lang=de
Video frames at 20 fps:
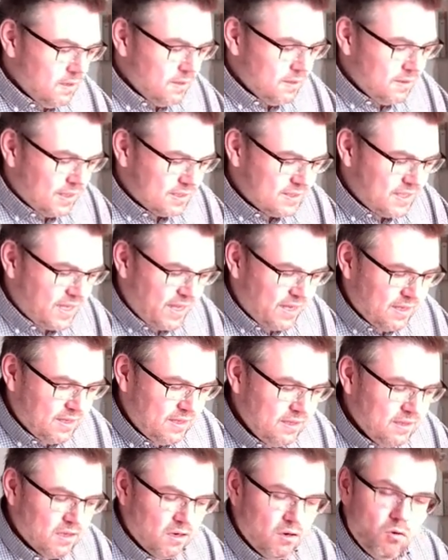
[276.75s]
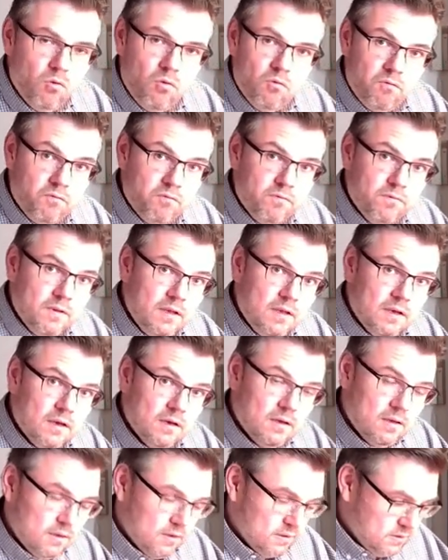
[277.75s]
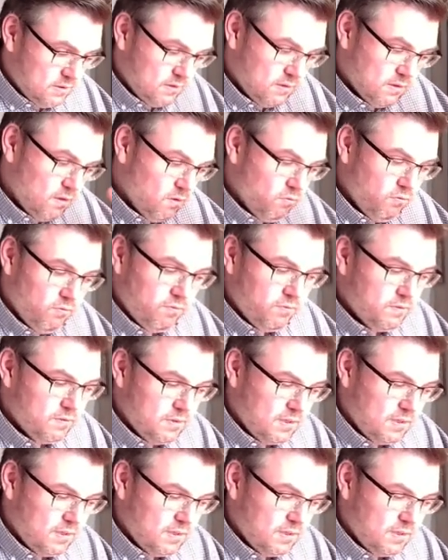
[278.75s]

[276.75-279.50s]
Das hängt in der Luft hier, also in der Luft.